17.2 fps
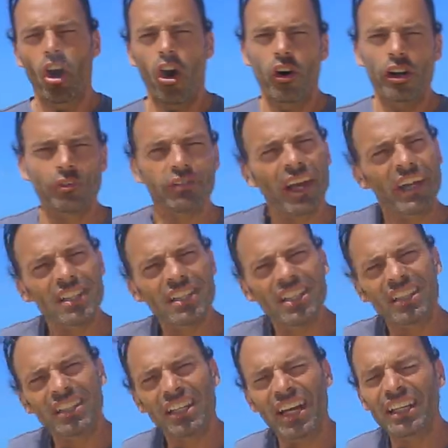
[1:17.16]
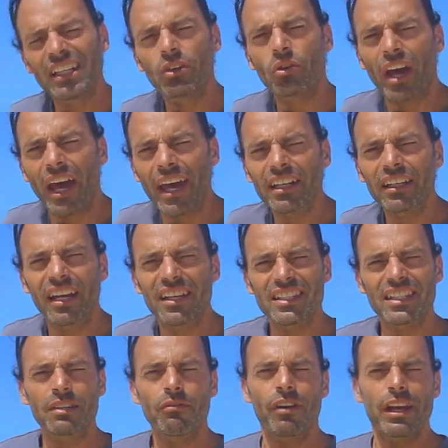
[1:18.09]
und auf der anderen Seite einen
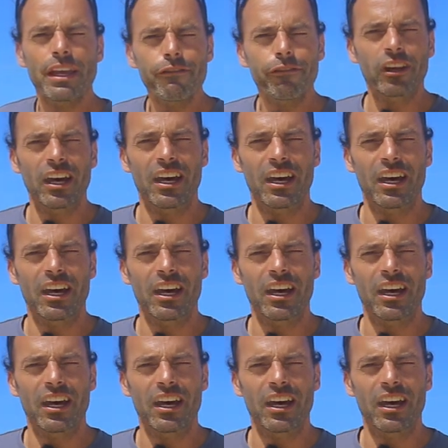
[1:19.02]
reinrassigen Wave